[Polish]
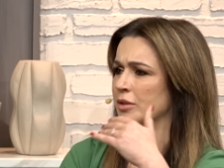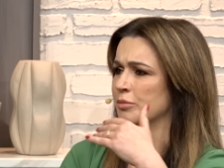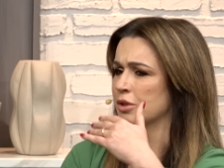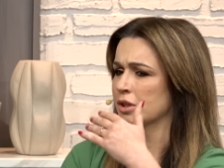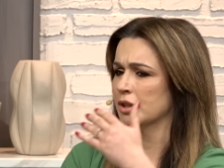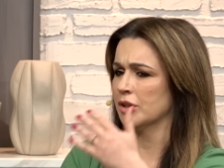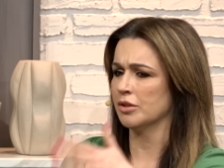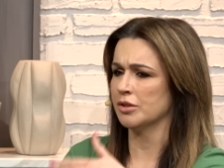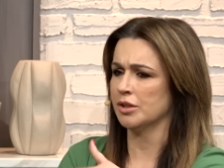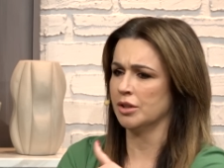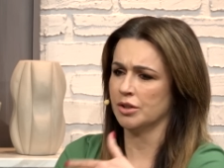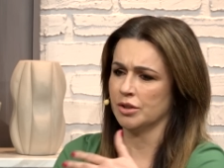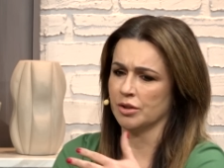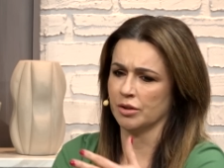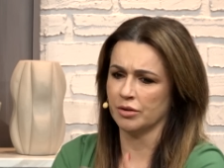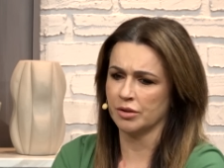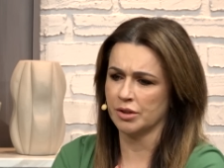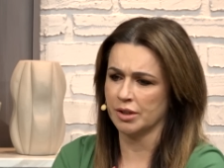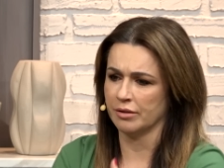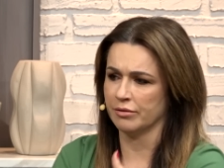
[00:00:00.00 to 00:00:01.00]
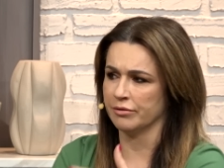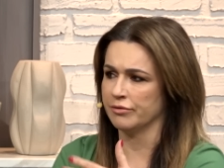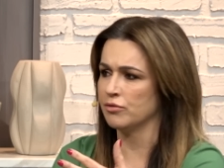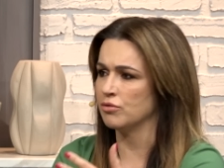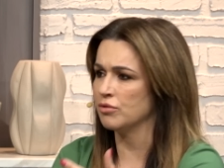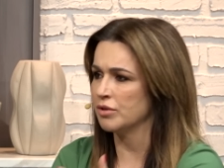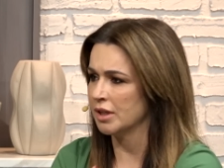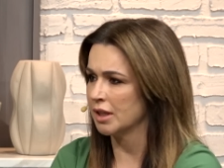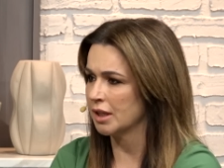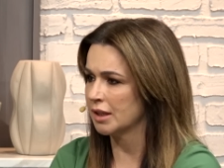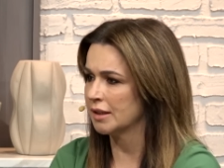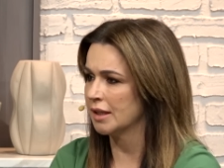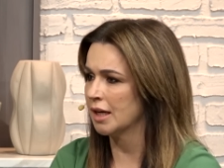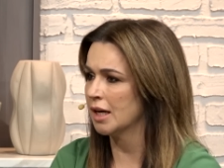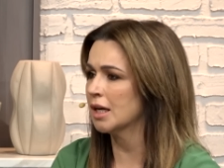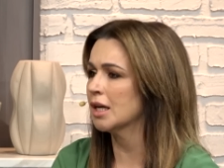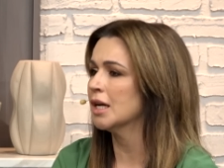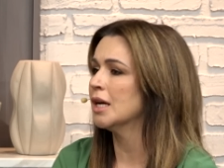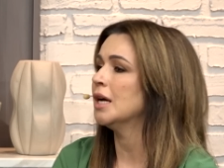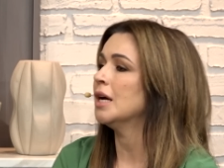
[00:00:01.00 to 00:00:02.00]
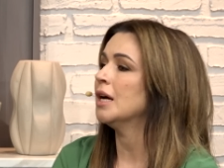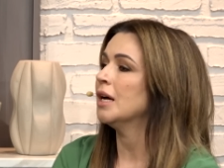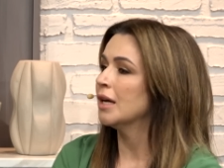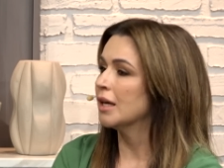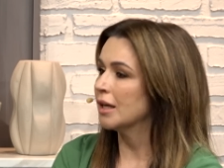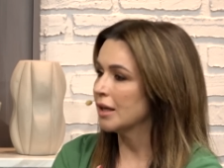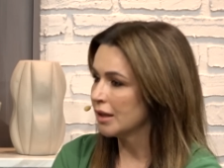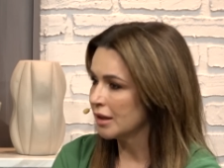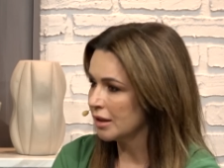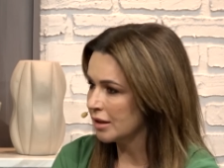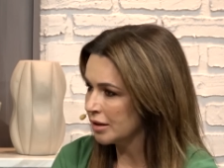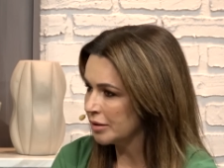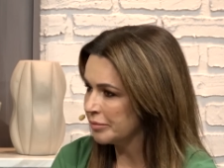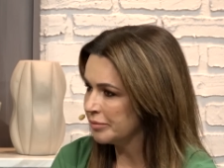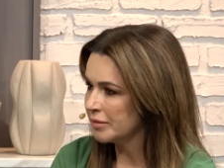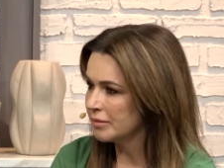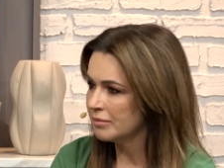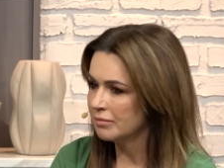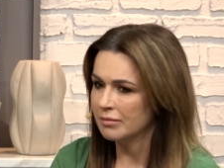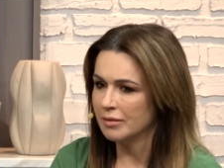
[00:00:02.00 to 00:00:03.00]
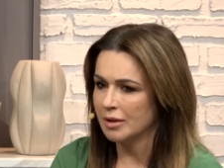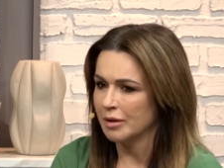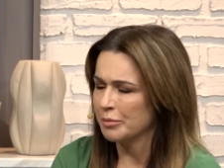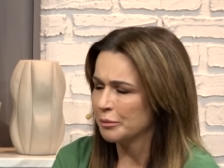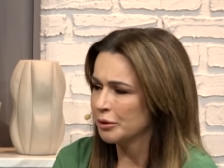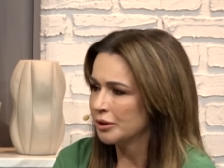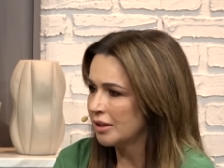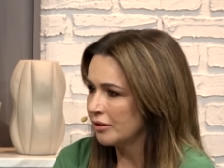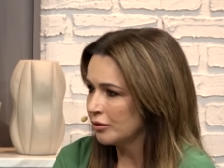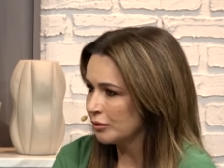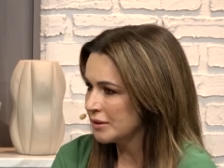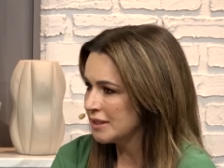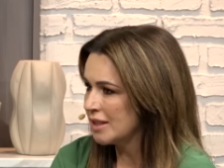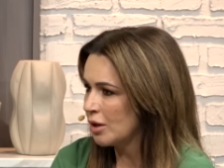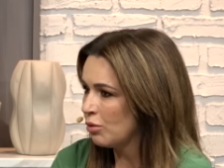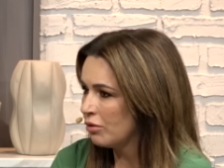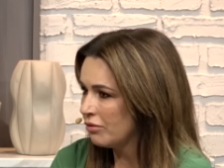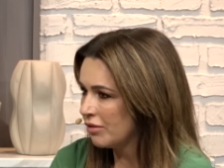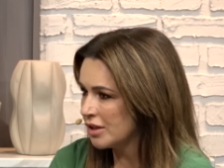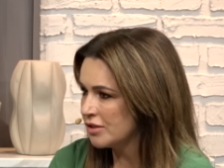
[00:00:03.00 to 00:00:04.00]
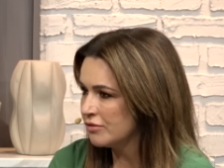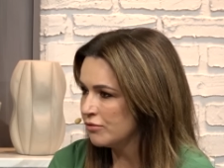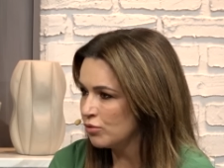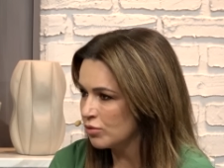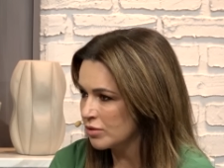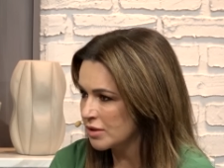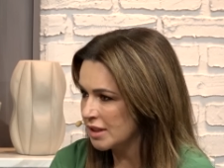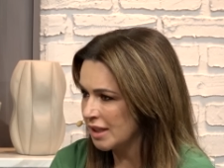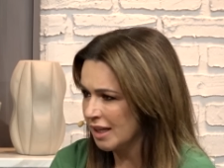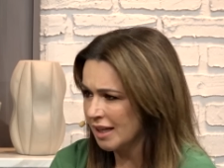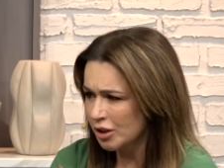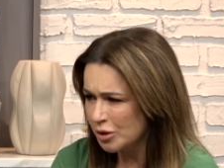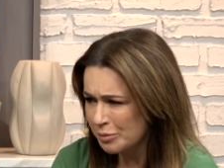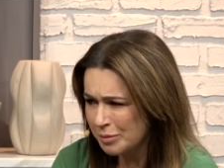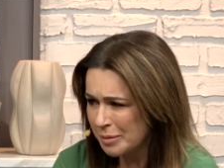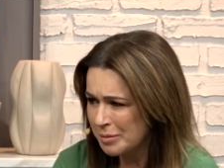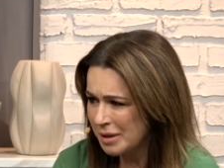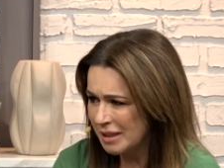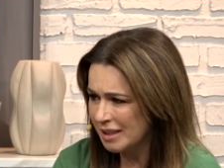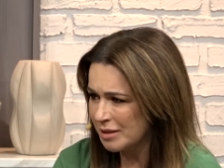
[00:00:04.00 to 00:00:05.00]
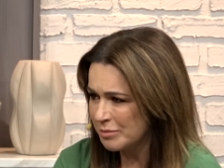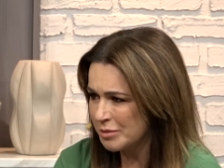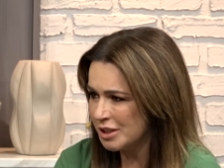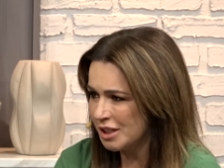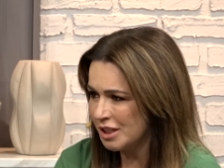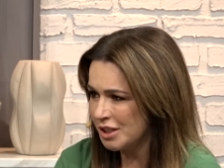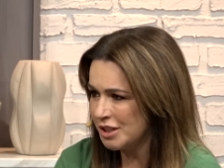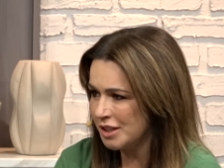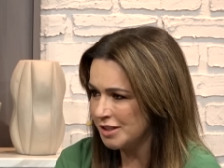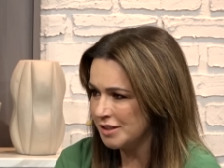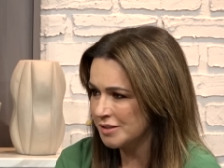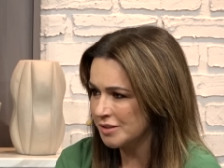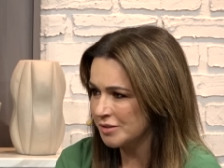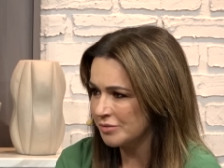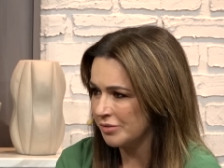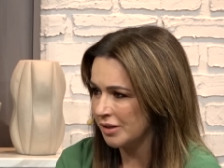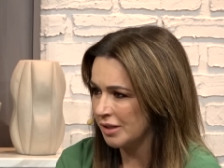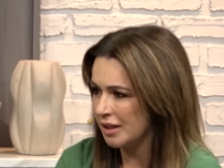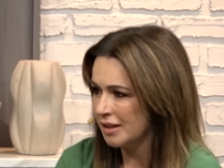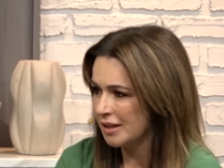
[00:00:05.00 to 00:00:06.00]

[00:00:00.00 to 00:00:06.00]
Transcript: No, no przychodzi ciocia, wujek, tak? potrafią całować w usta. Ja to pamiętam z dzieciństwa.